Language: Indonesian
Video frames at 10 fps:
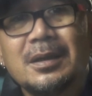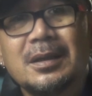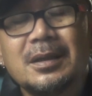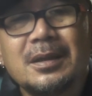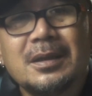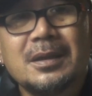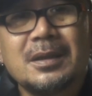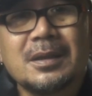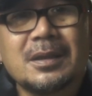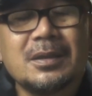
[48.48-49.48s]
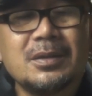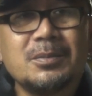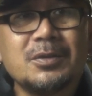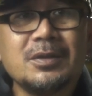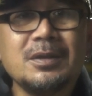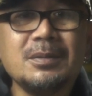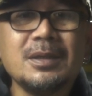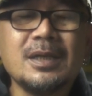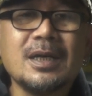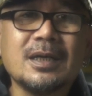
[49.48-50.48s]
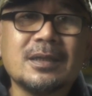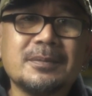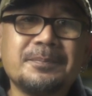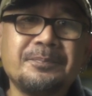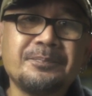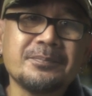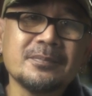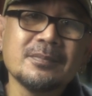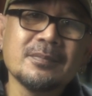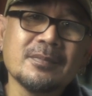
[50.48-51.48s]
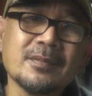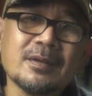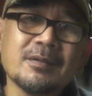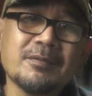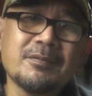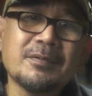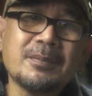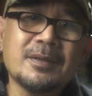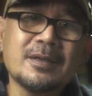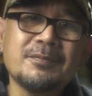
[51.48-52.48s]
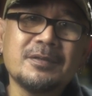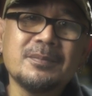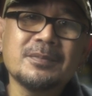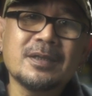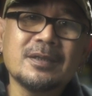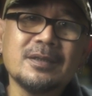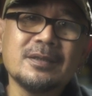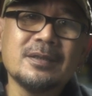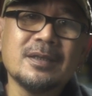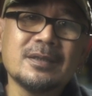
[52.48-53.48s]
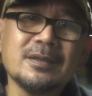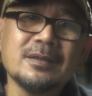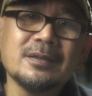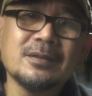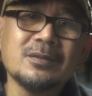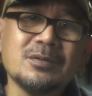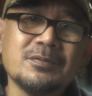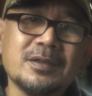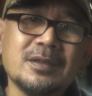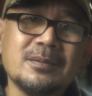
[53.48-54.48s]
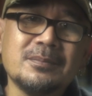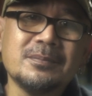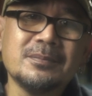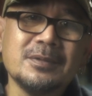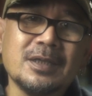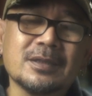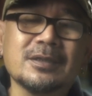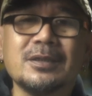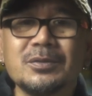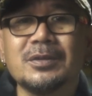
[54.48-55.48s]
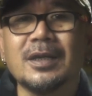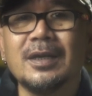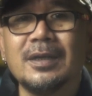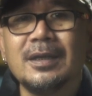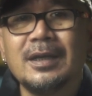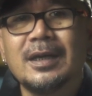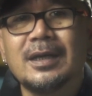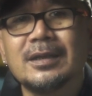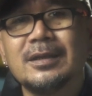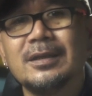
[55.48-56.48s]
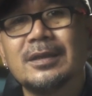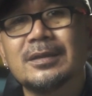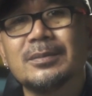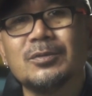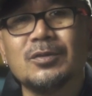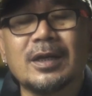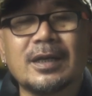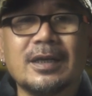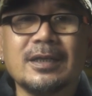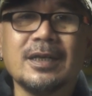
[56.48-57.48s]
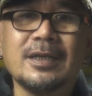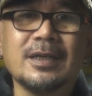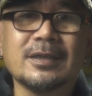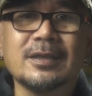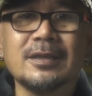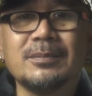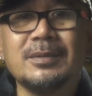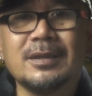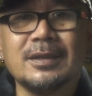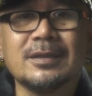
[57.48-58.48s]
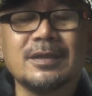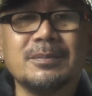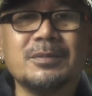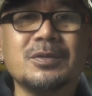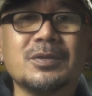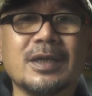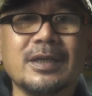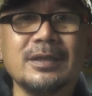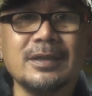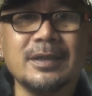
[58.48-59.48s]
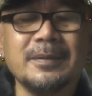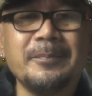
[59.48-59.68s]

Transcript: eh kalau mau dibilang apakah film Darling is Darling itu film yang saya suka? Artinya semua karya yang saya bikin saya menyukainya.